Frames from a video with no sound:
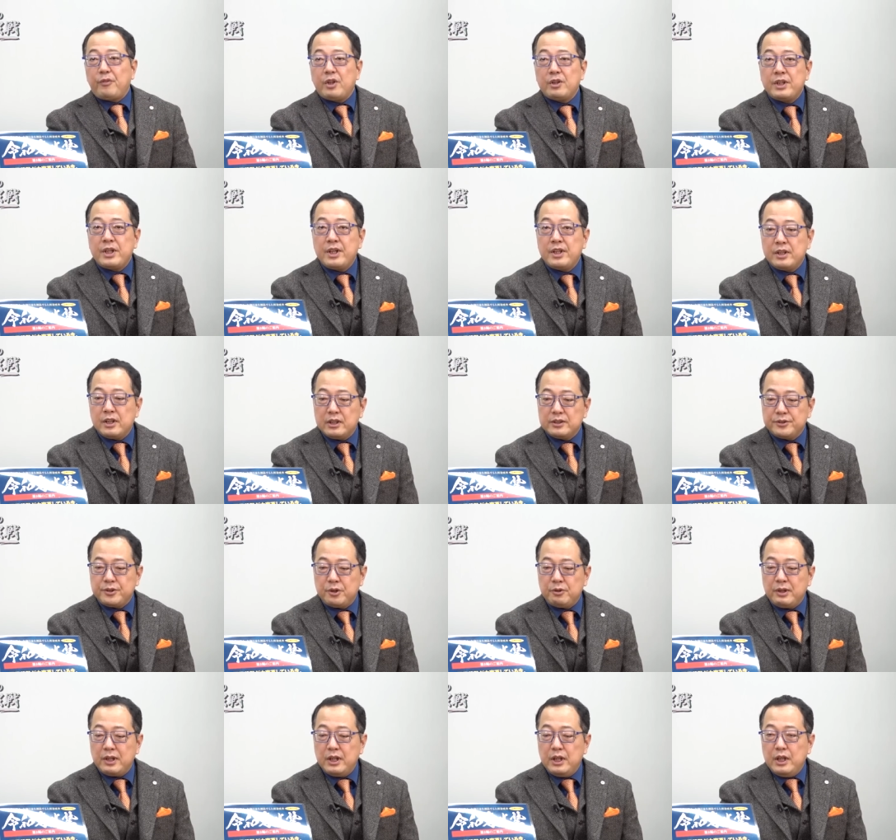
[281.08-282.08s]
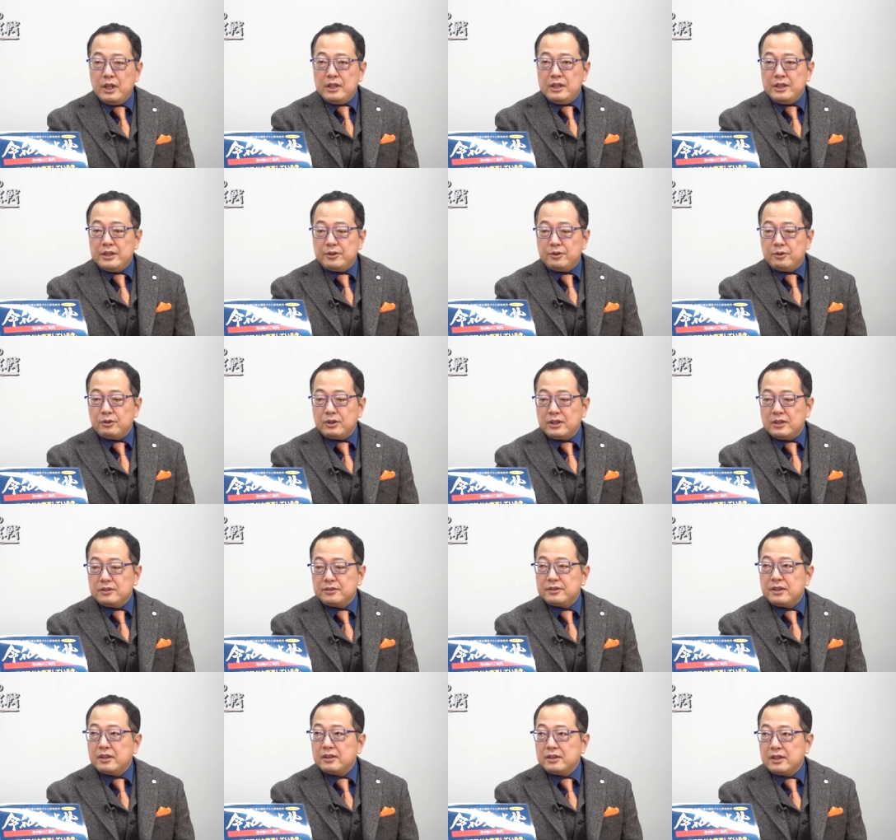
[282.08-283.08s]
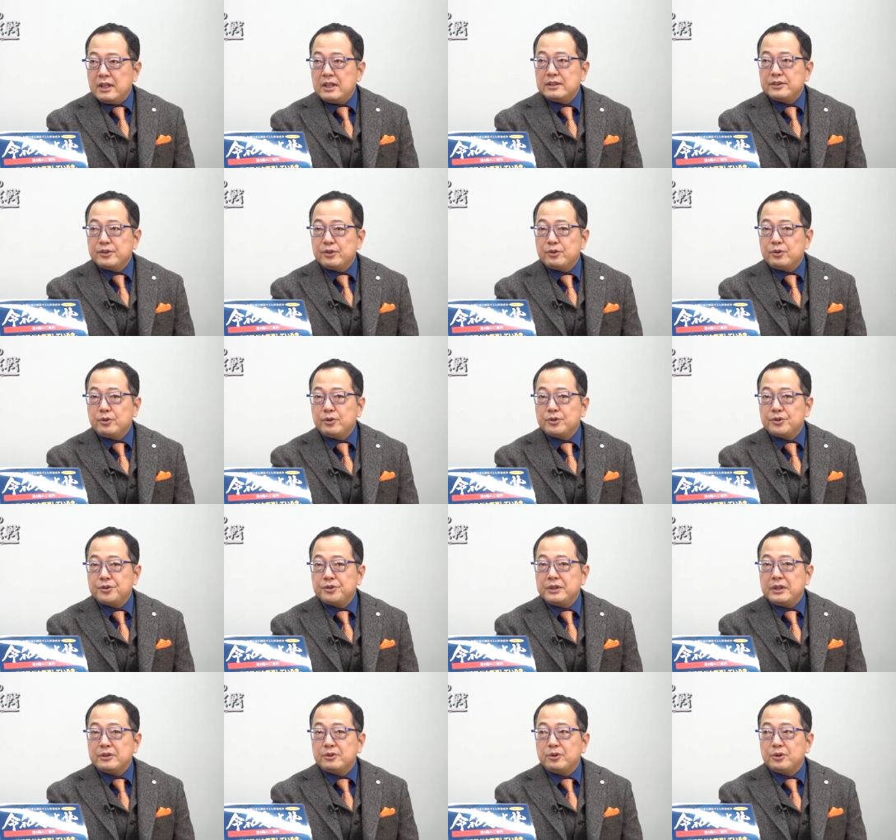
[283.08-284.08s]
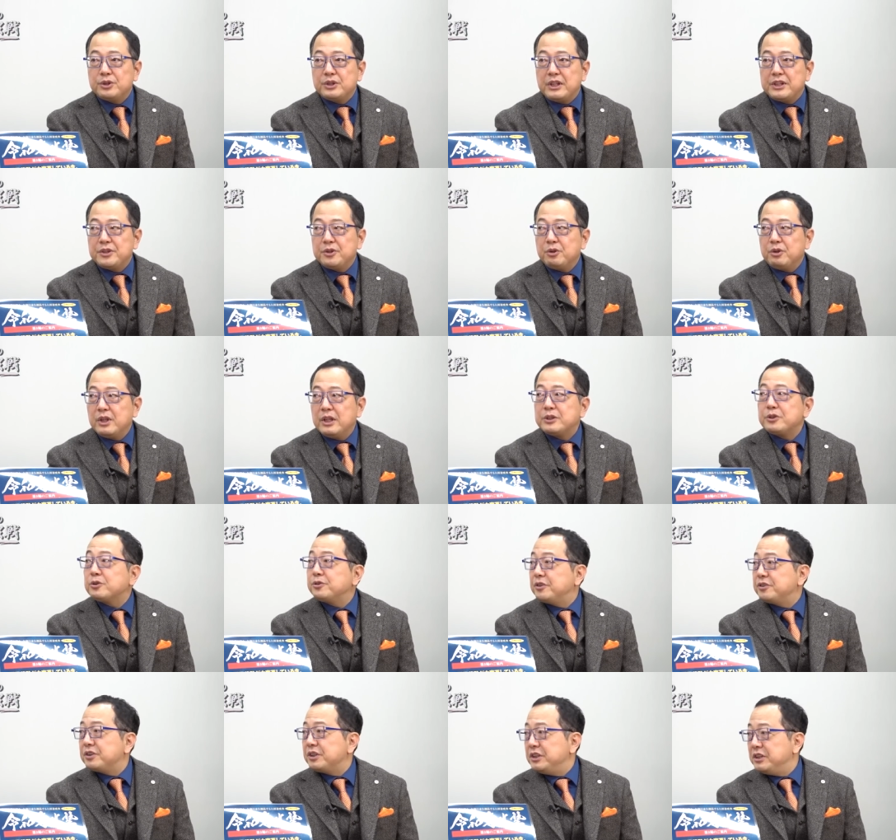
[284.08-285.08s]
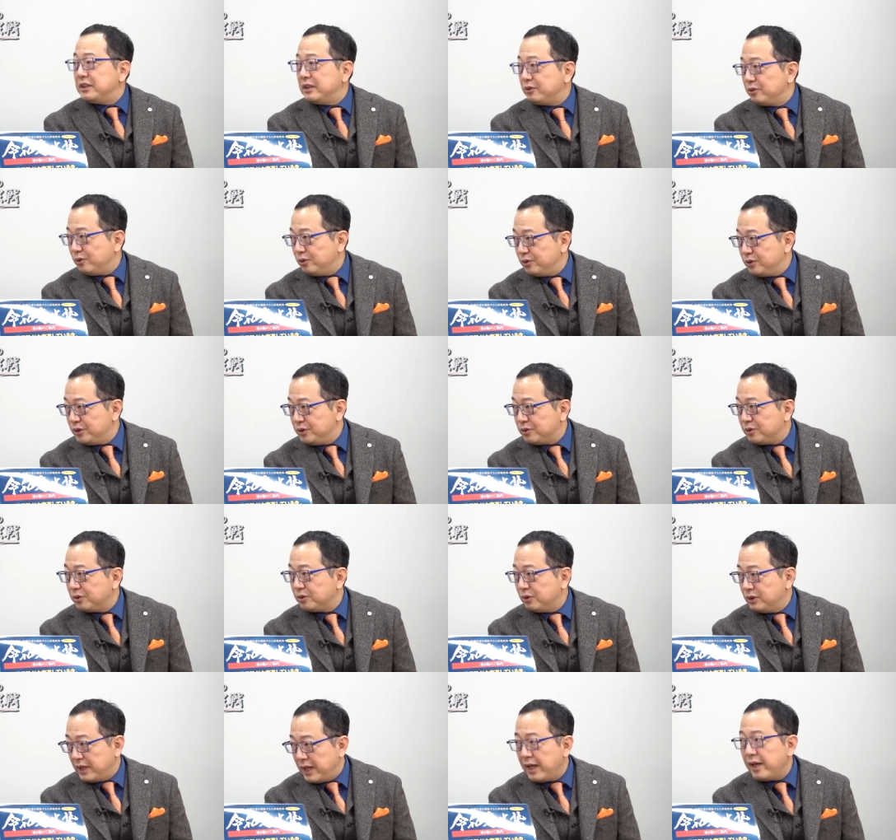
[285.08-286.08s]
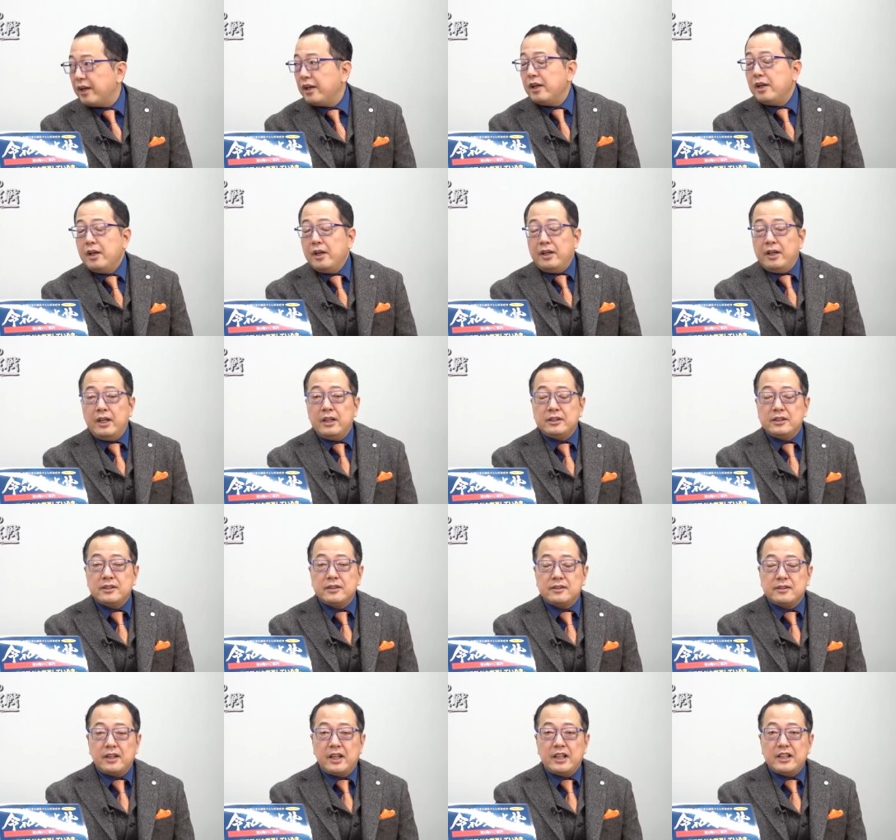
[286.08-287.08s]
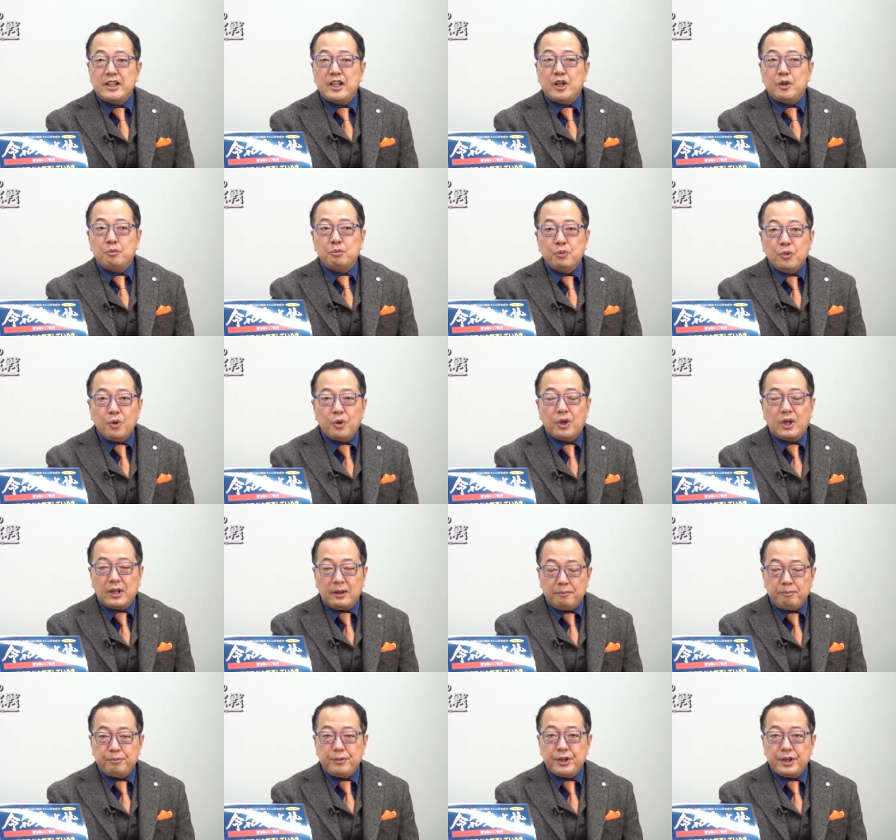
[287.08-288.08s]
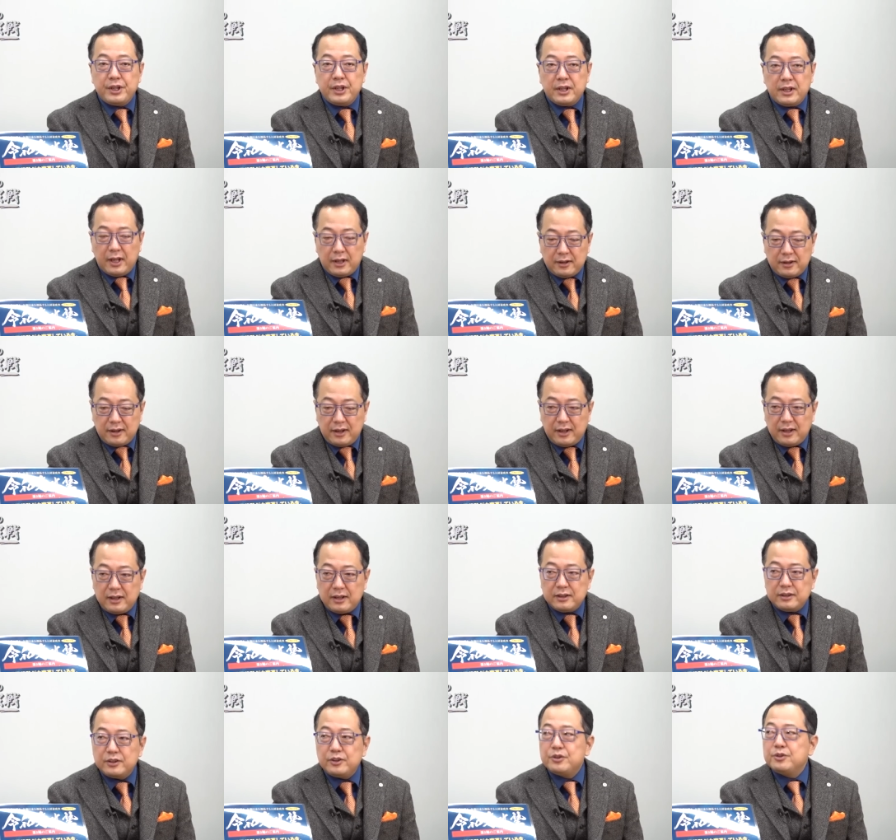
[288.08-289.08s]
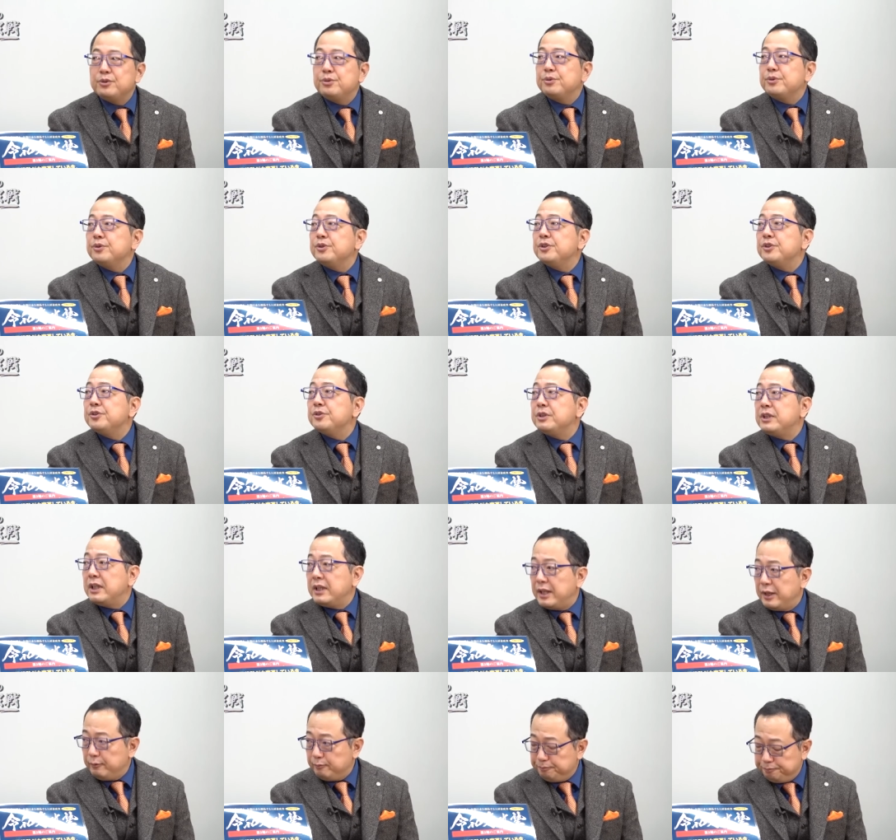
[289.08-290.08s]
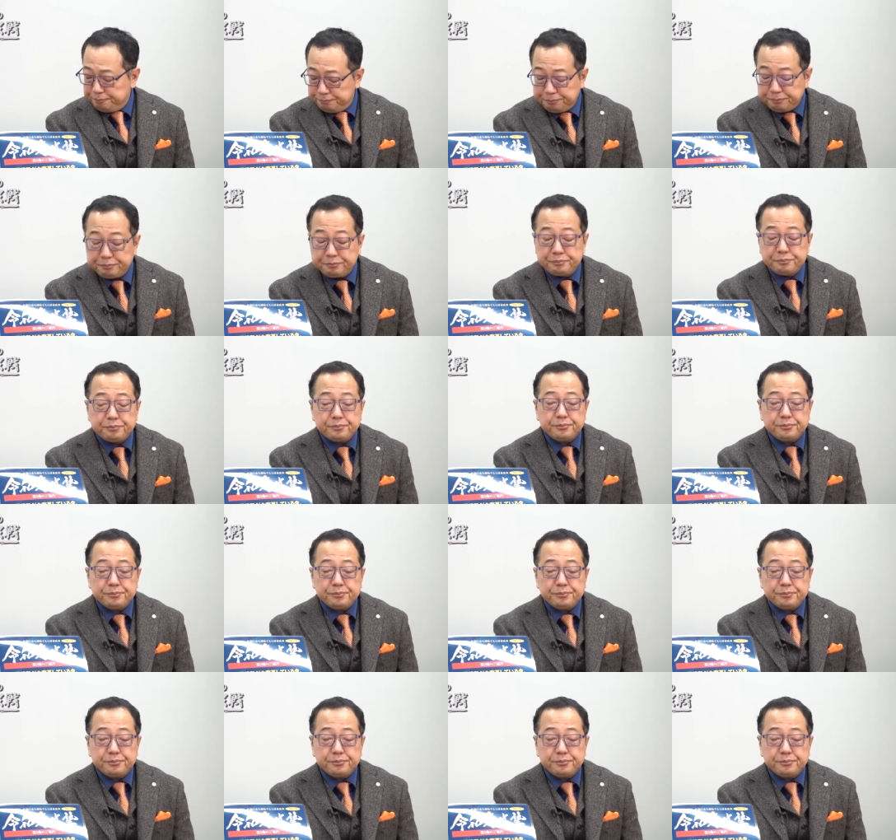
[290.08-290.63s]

で、だからそれは伊藤寛さんがその通訳をした人から直接聞いたということで、うんうん、えー、実際にはもう完璧にカッカーという服従でね、はいうん